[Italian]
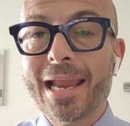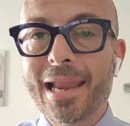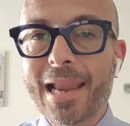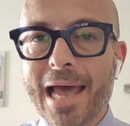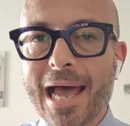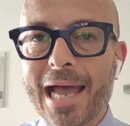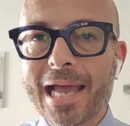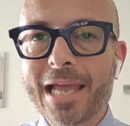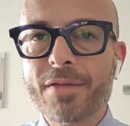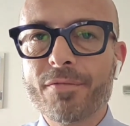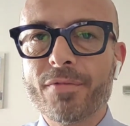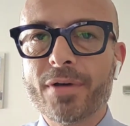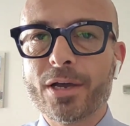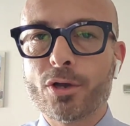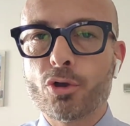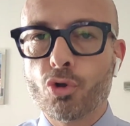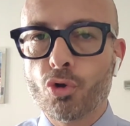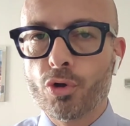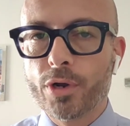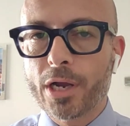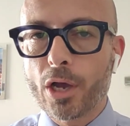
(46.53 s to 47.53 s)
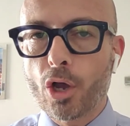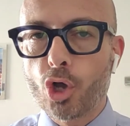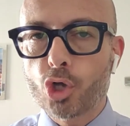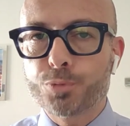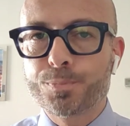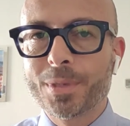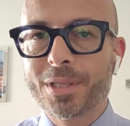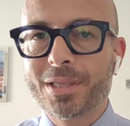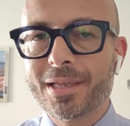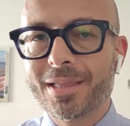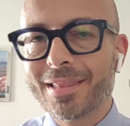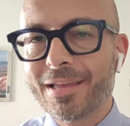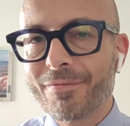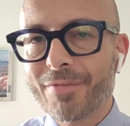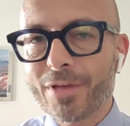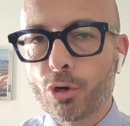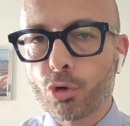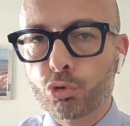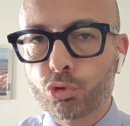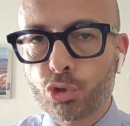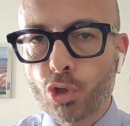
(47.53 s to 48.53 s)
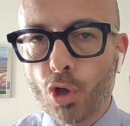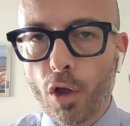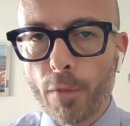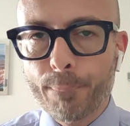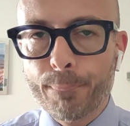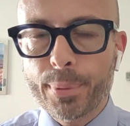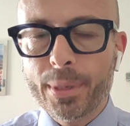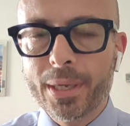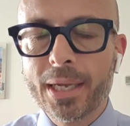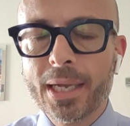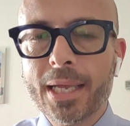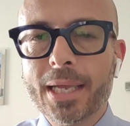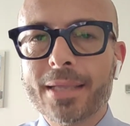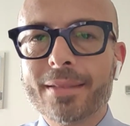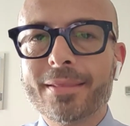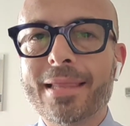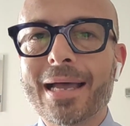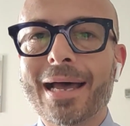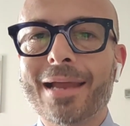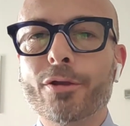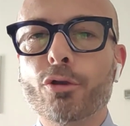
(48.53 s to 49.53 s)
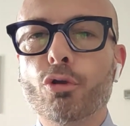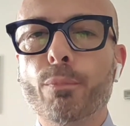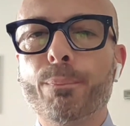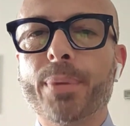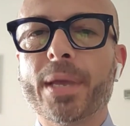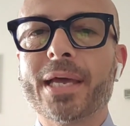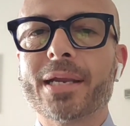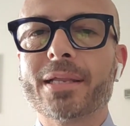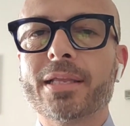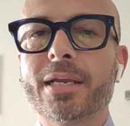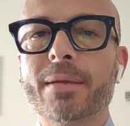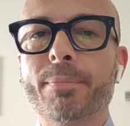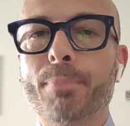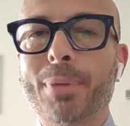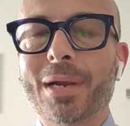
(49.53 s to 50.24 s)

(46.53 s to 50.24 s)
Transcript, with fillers: live con ospiti davvero top da non perdere.